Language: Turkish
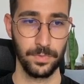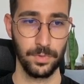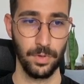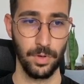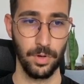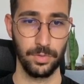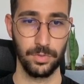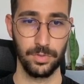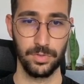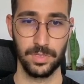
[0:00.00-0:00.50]

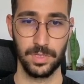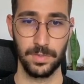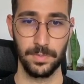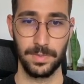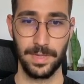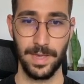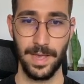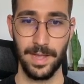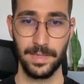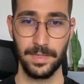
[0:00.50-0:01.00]
Gördüğünüz
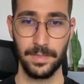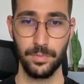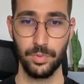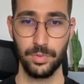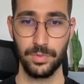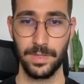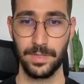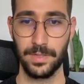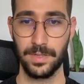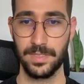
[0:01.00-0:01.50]
gibi geldi.
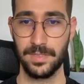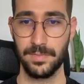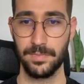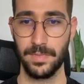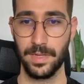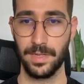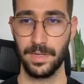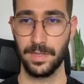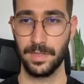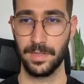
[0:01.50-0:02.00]
Buradan
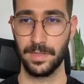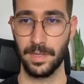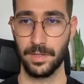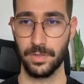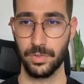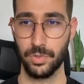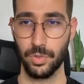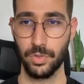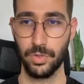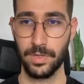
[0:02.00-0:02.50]
resim de
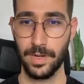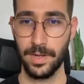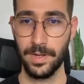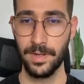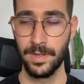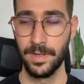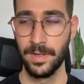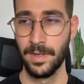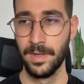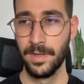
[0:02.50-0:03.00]
ekledikten
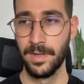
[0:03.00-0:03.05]
sonra